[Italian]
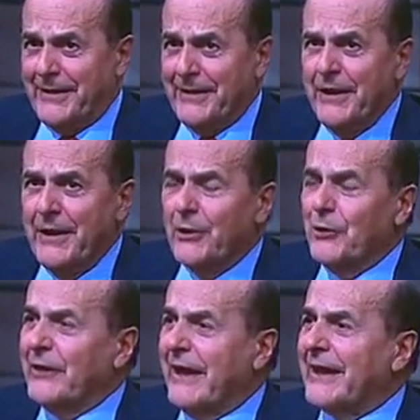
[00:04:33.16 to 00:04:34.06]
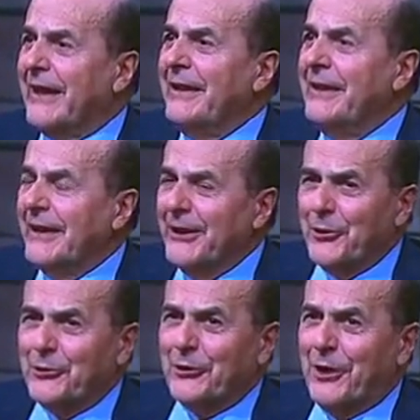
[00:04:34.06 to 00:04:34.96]
Non è che io non
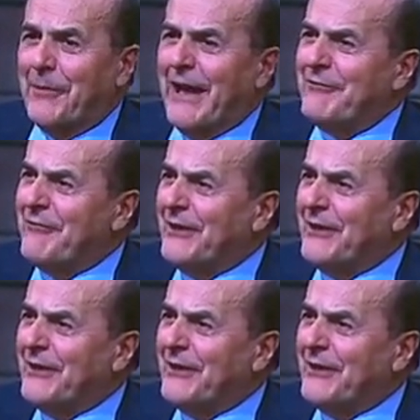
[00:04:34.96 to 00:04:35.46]
ho mai visto un